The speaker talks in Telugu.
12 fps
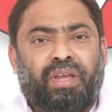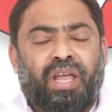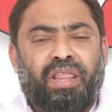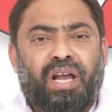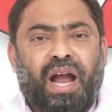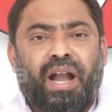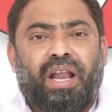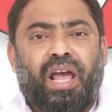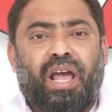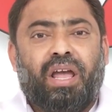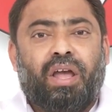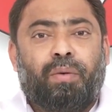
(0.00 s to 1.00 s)
ఎందుకంటే
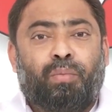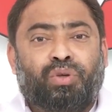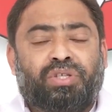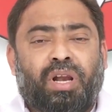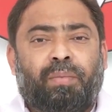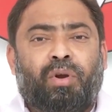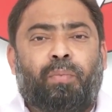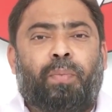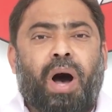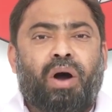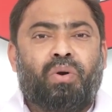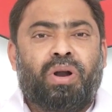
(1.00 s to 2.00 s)
ముస్లింలు
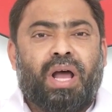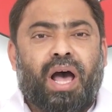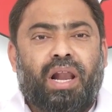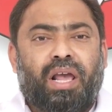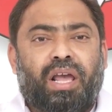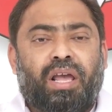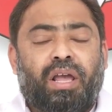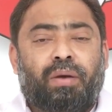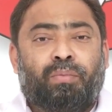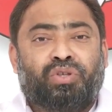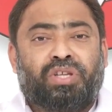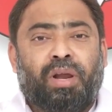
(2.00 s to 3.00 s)
బాగుండాలి
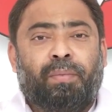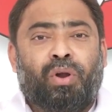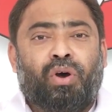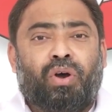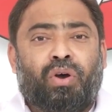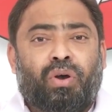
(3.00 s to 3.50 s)
ముస్లింలు